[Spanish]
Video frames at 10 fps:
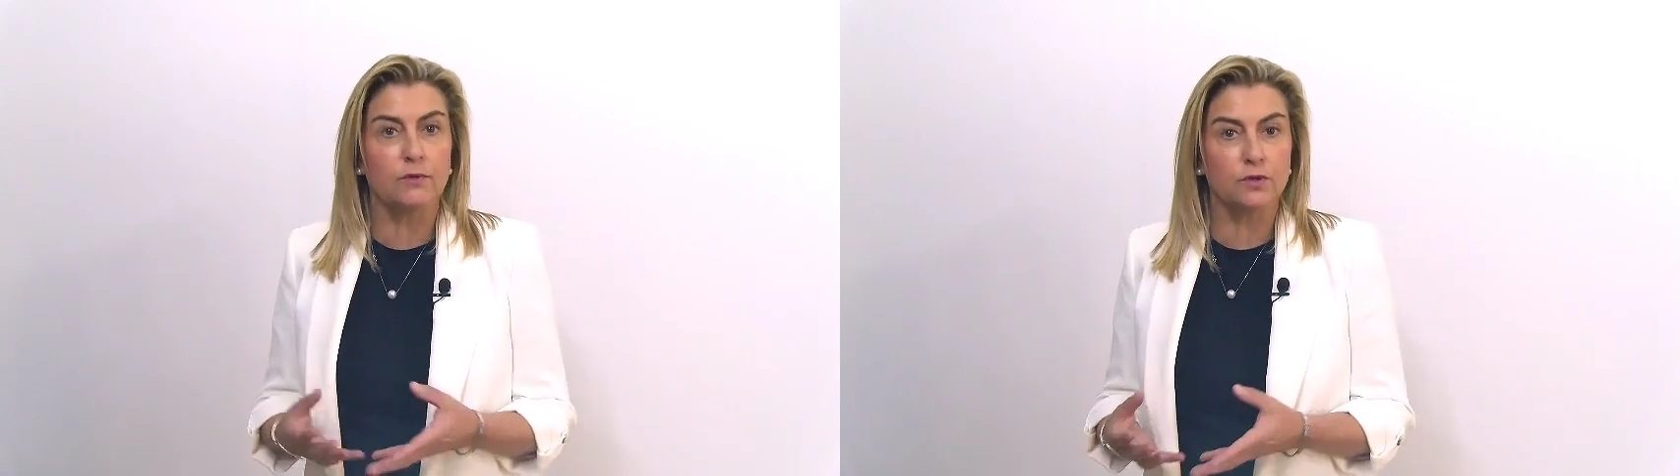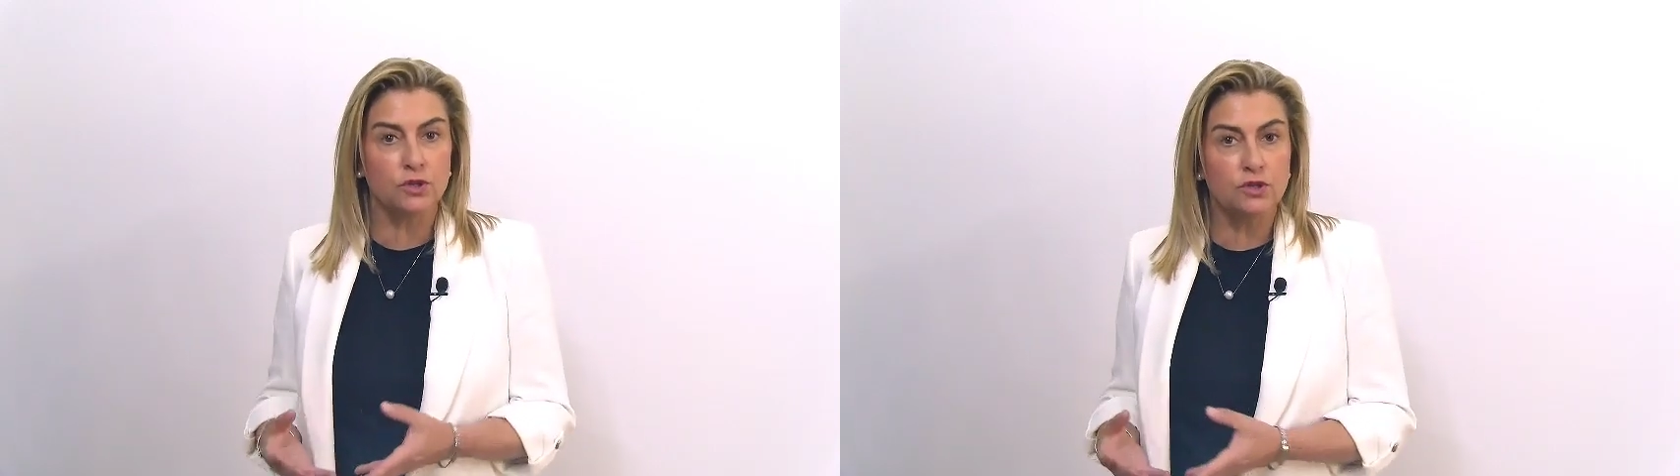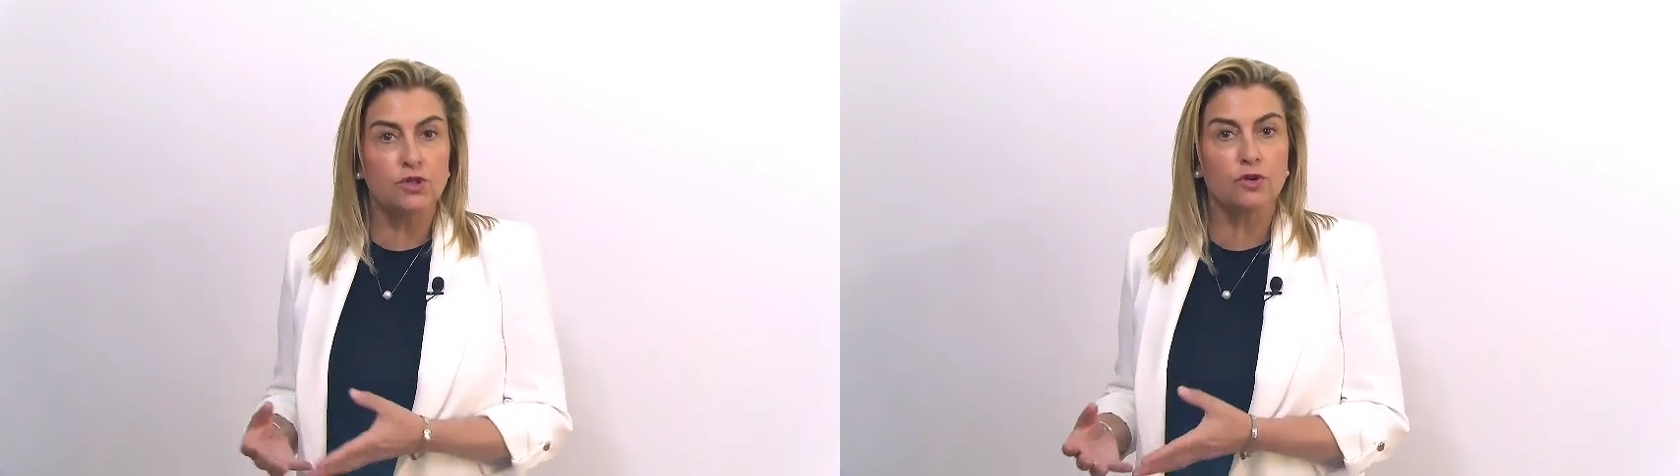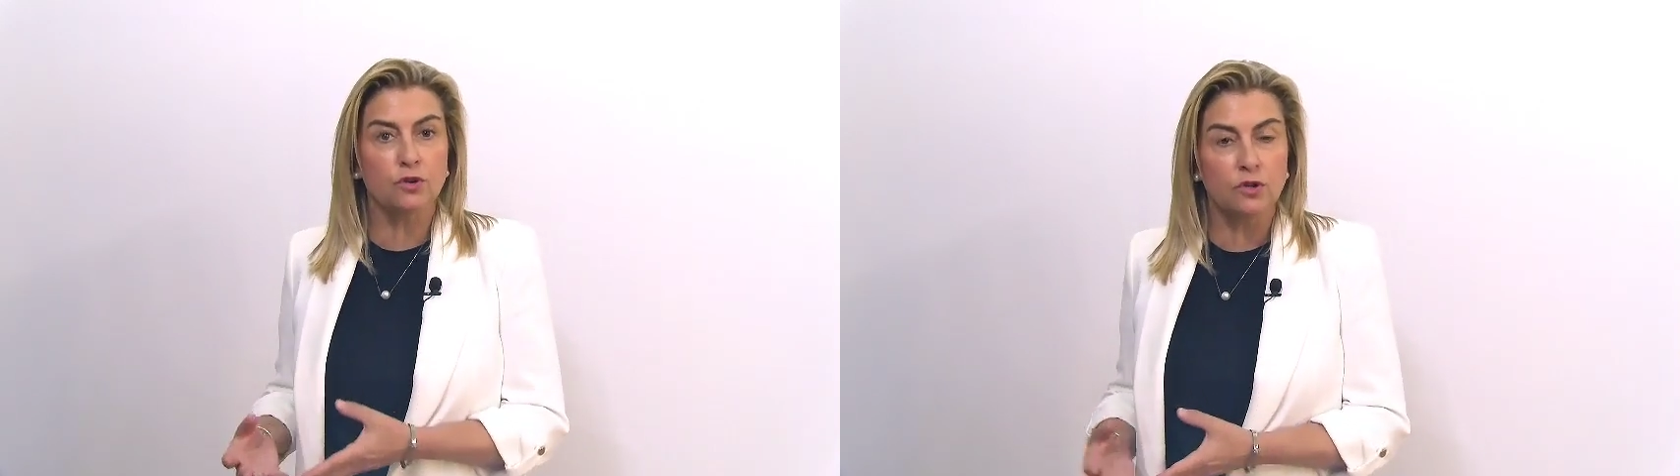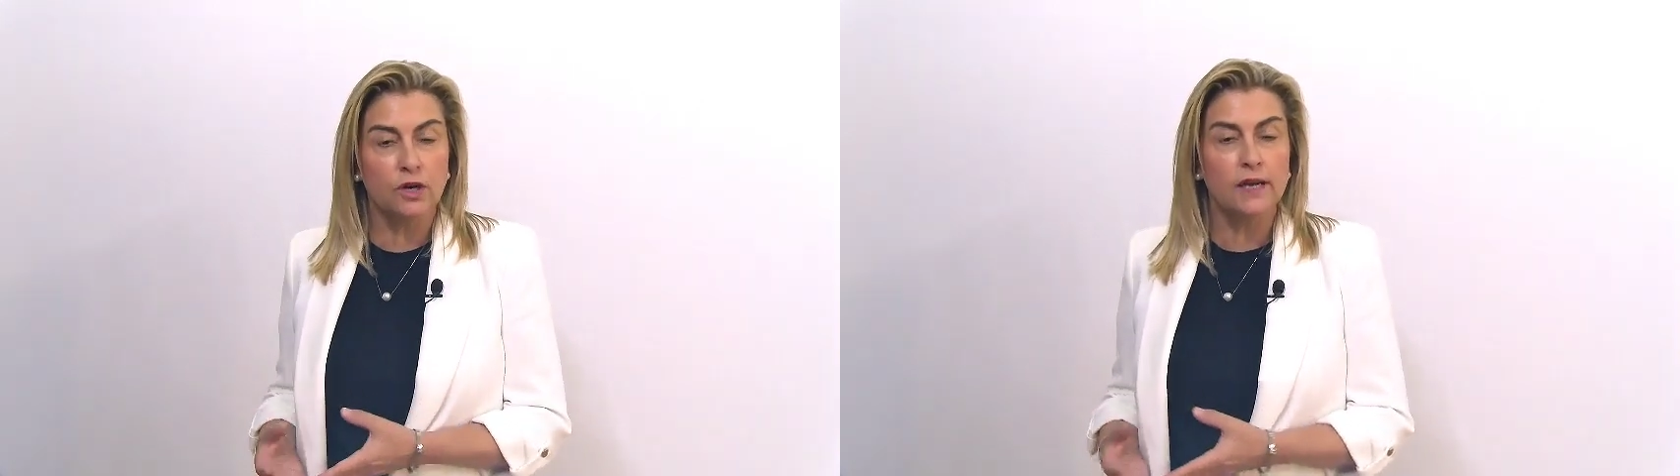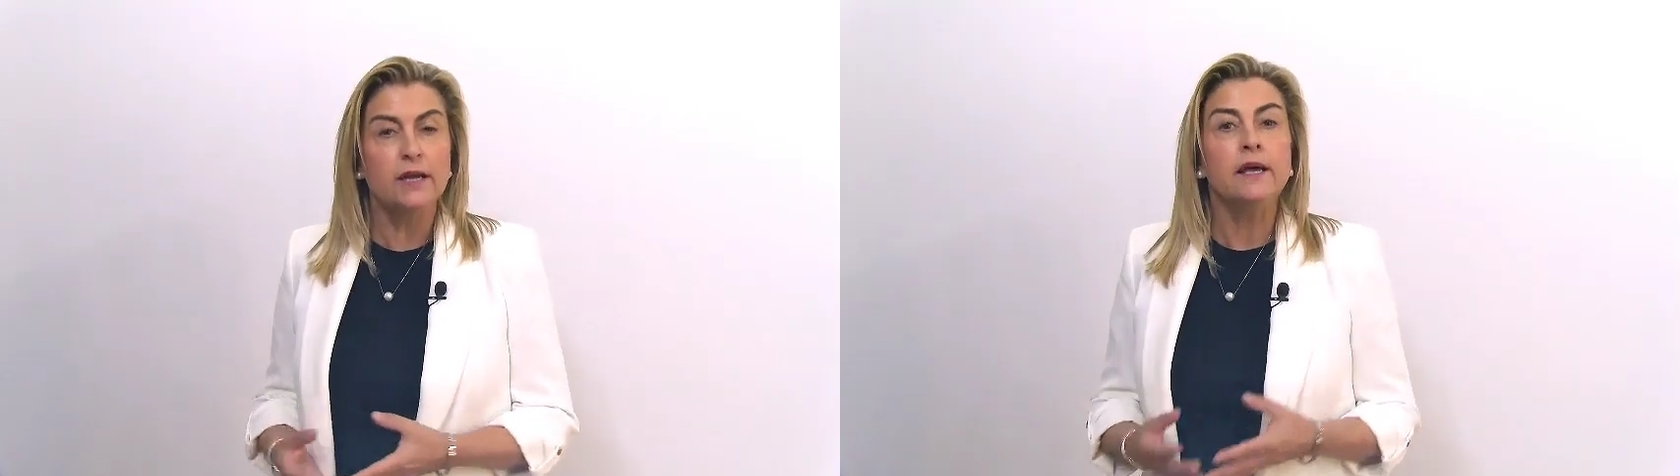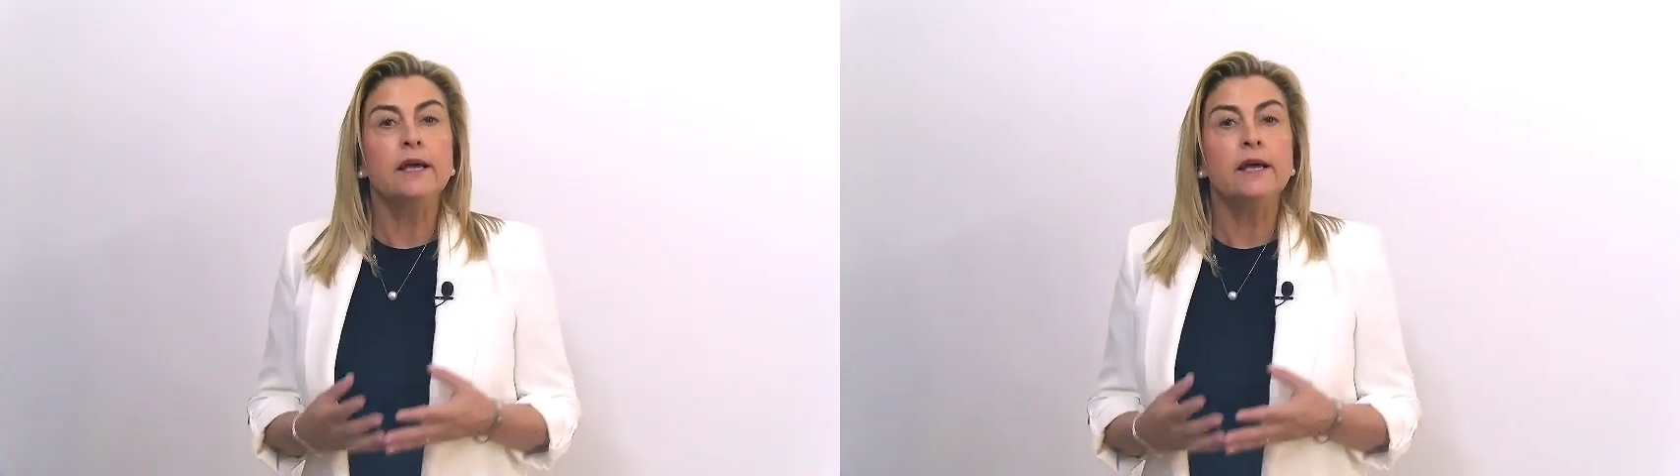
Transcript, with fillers: Cabotiñoso y Roldán,